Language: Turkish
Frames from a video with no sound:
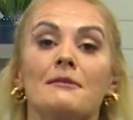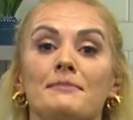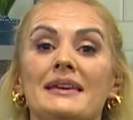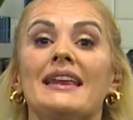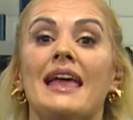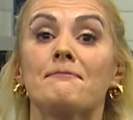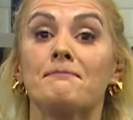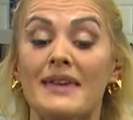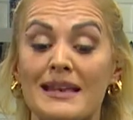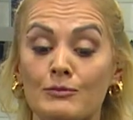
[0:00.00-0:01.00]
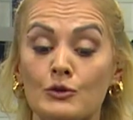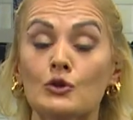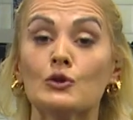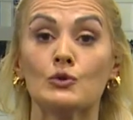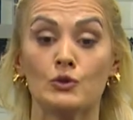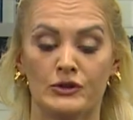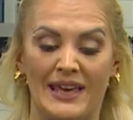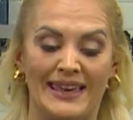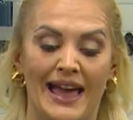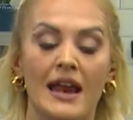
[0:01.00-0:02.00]
bire bir buçuk su
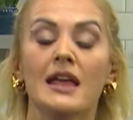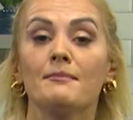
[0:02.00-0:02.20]
çeker.